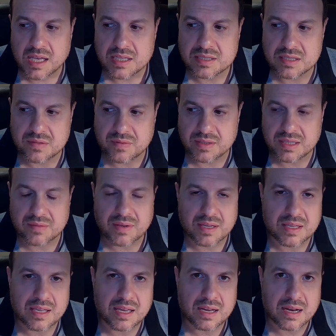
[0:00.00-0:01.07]
si vedeva
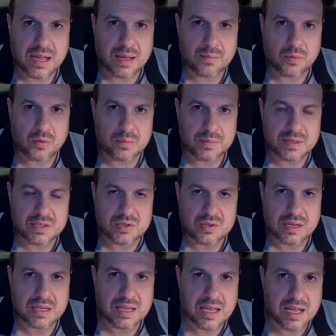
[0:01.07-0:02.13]
che Aramo in mezzo
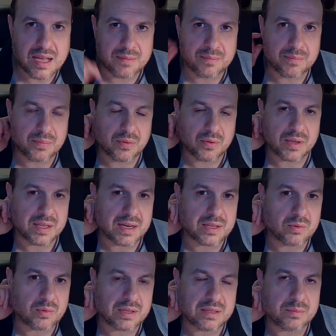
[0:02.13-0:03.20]
al campo era
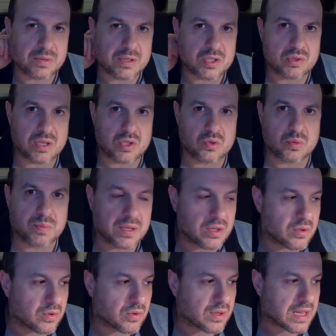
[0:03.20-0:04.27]
di una dimensione
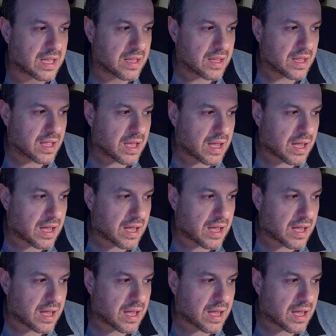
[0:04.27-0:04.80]
superiore